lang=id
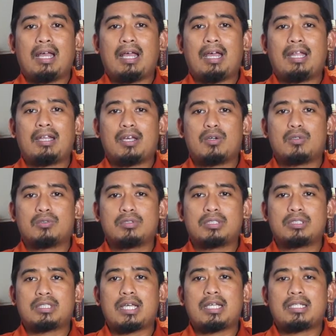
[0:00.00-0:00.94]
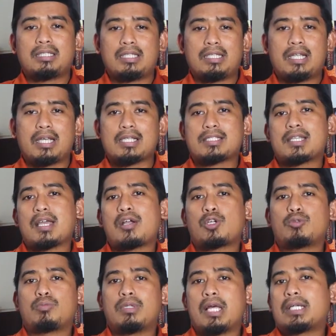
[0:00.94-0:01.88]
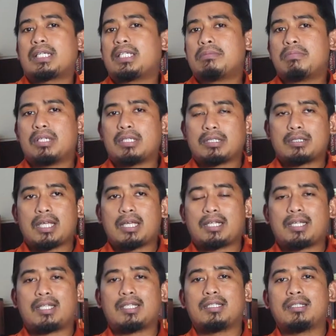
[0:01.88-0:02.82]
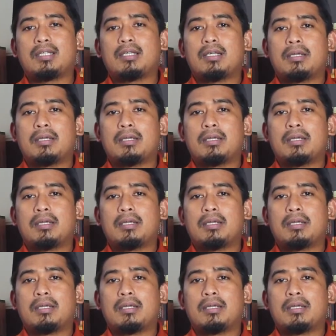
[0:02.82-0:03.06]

anak unta tidak sanggup lagi meletakkan